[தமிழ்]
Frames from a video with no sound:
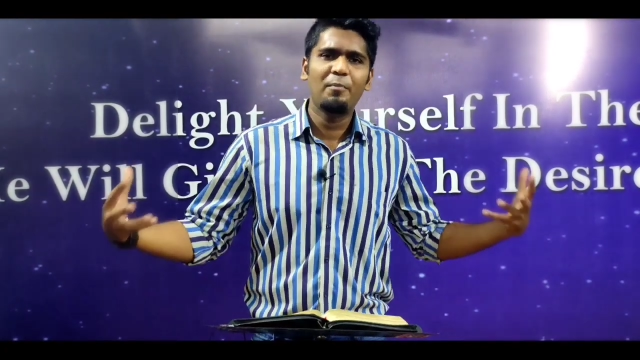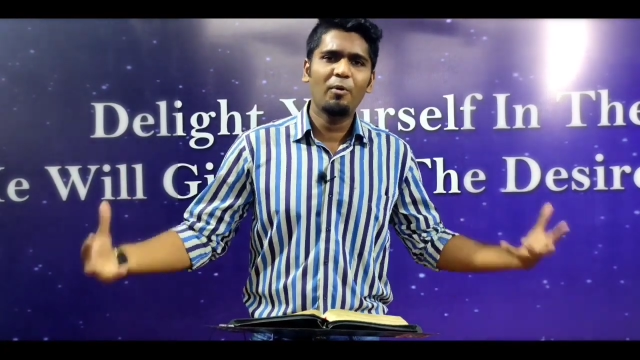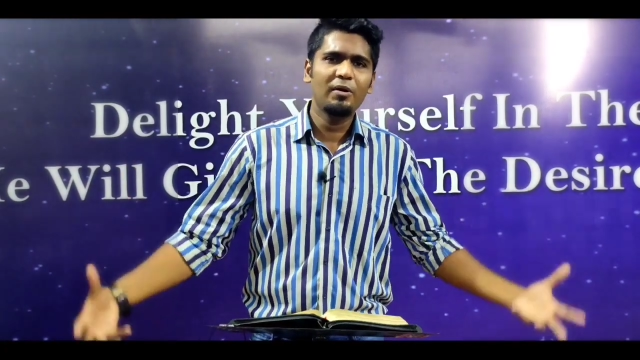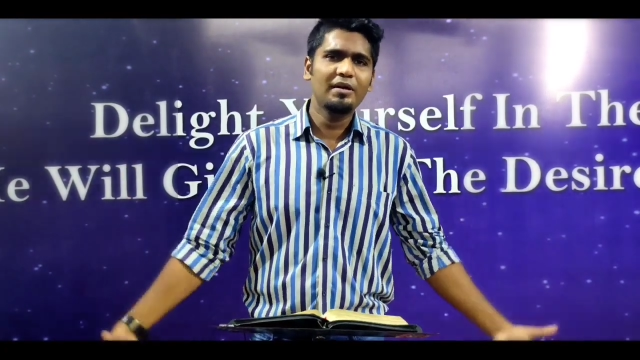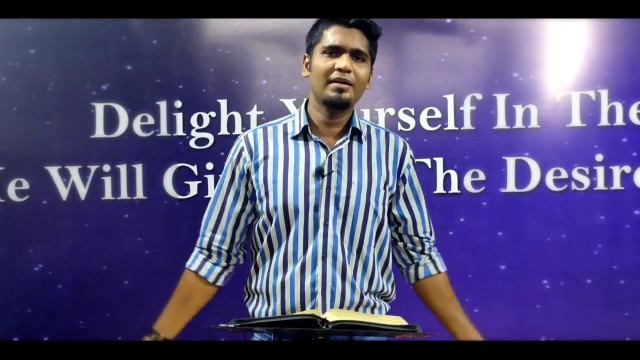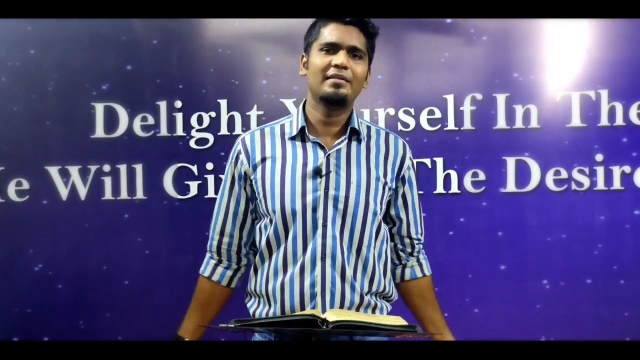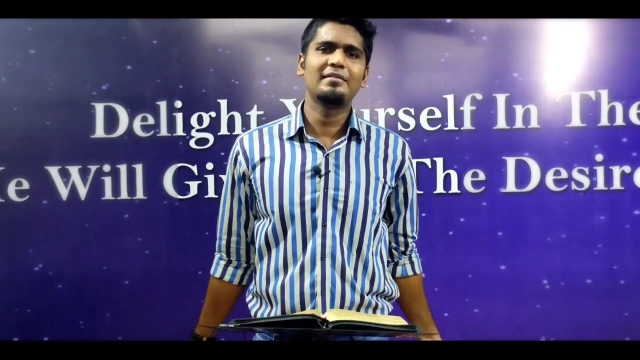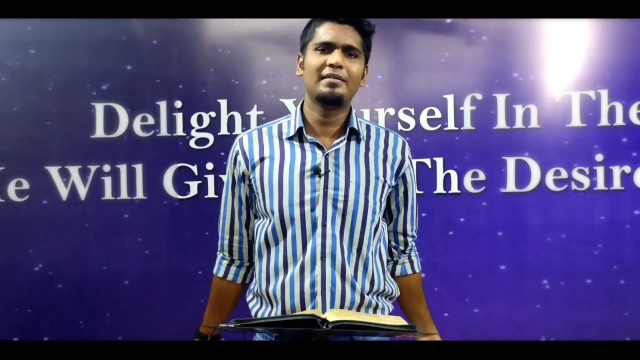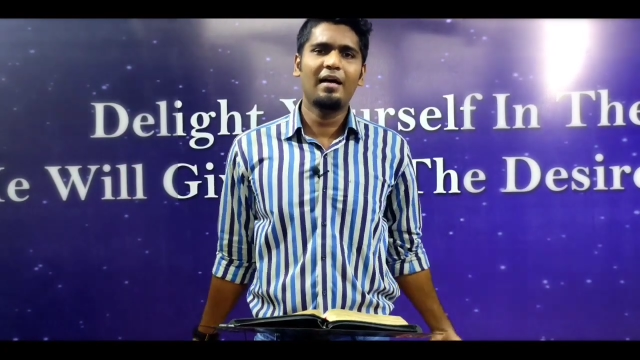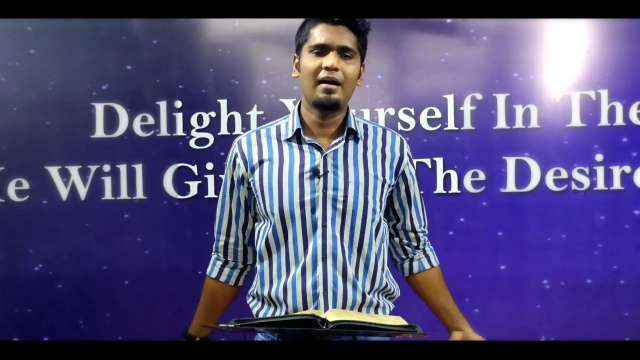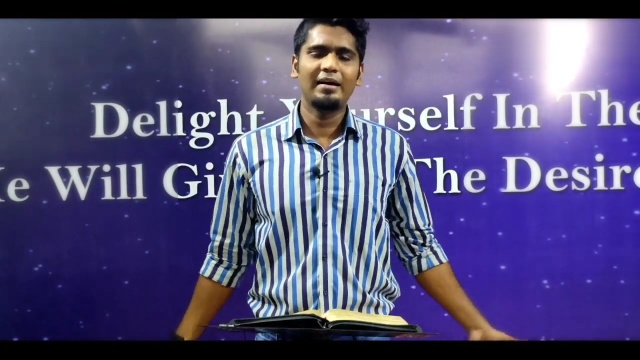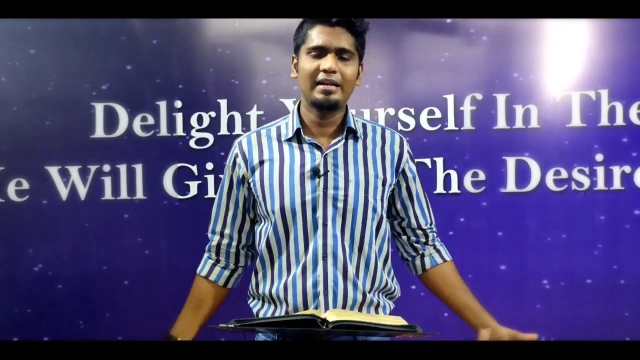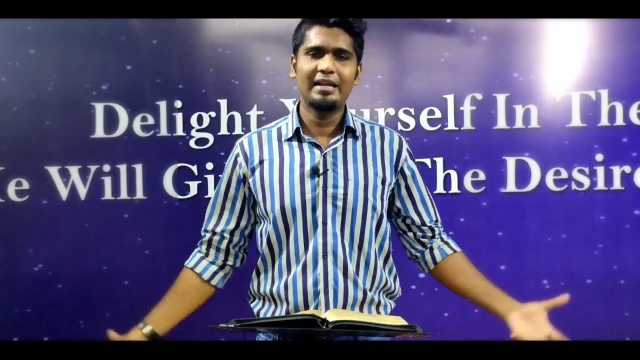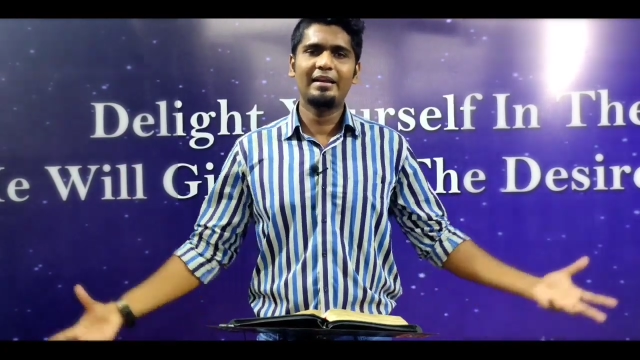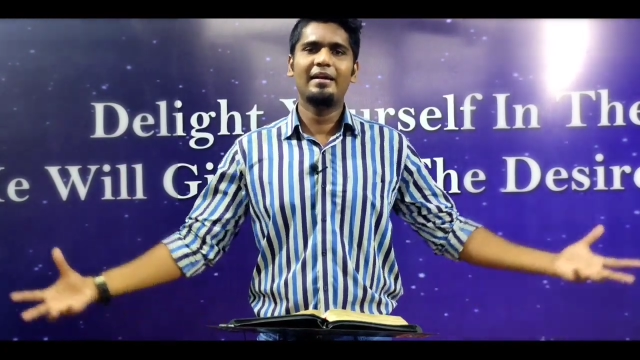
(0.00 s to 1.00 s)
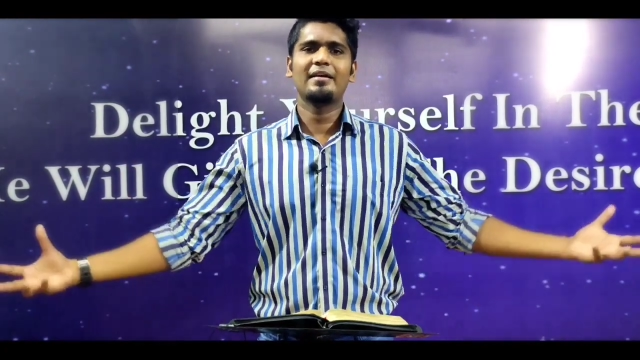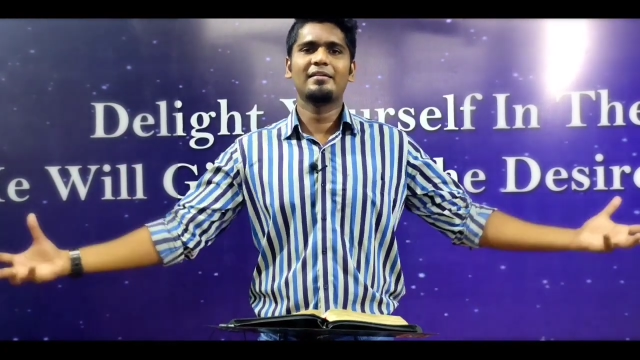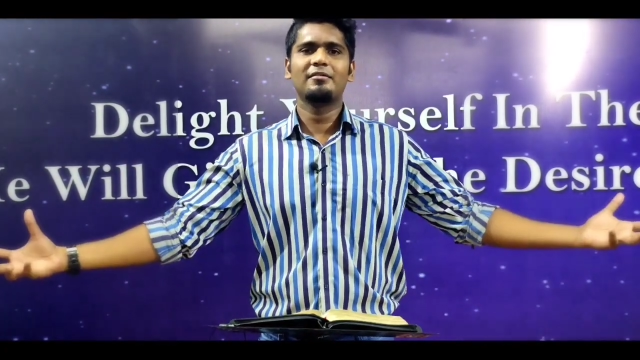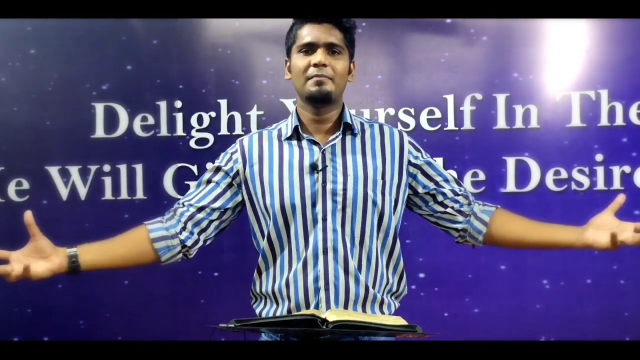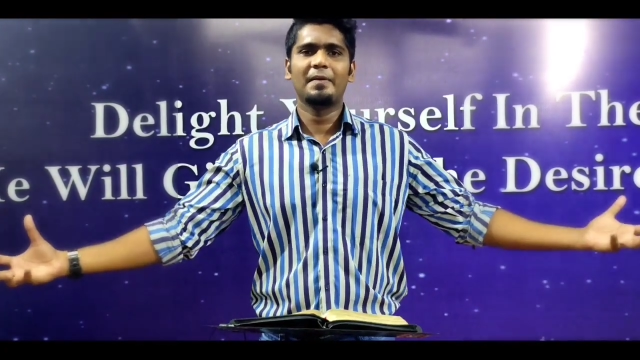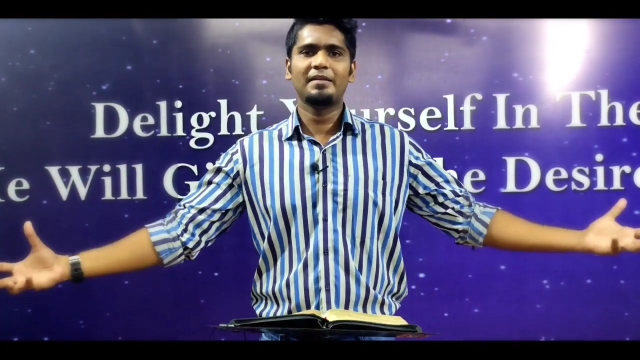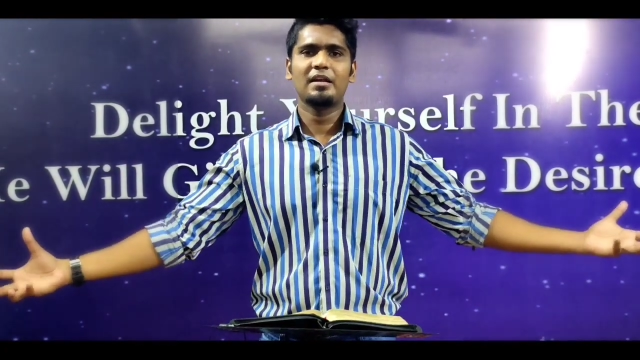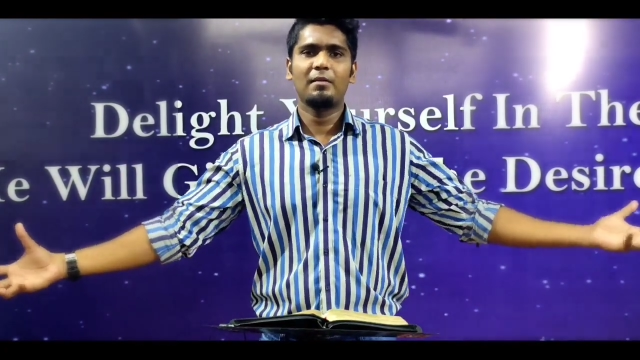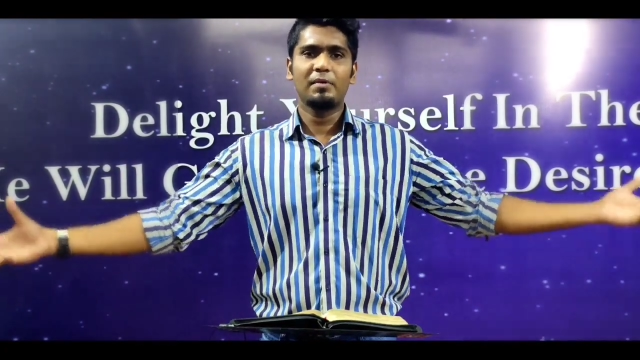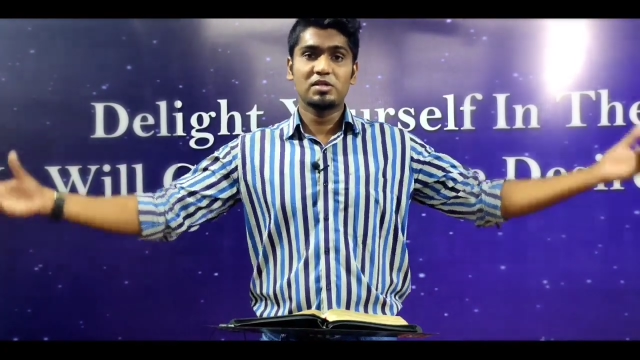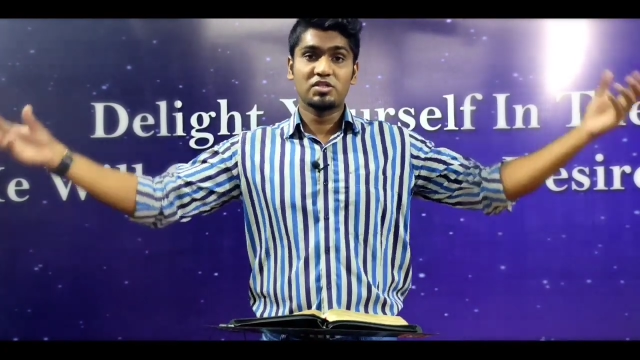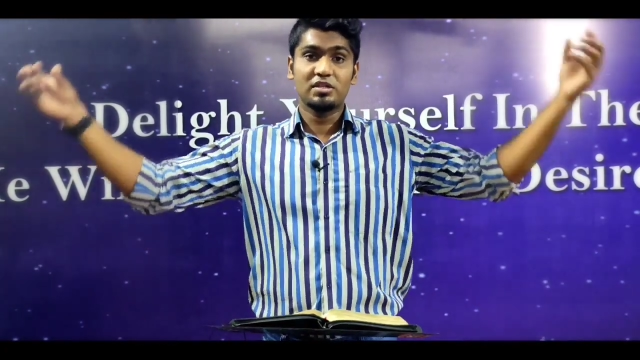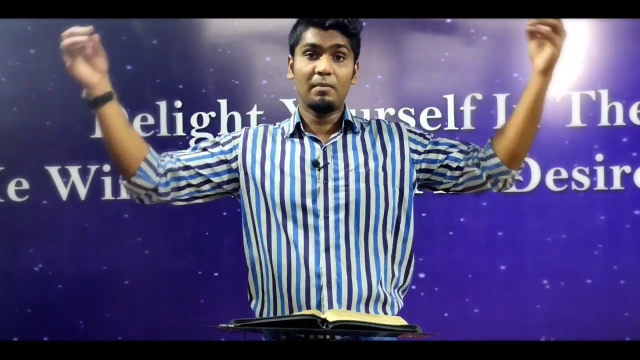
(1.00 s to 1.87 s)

போடுகிறதுனால் என்ன நடக்குதுன்னு பார்த்தீங்கன்னா அந்த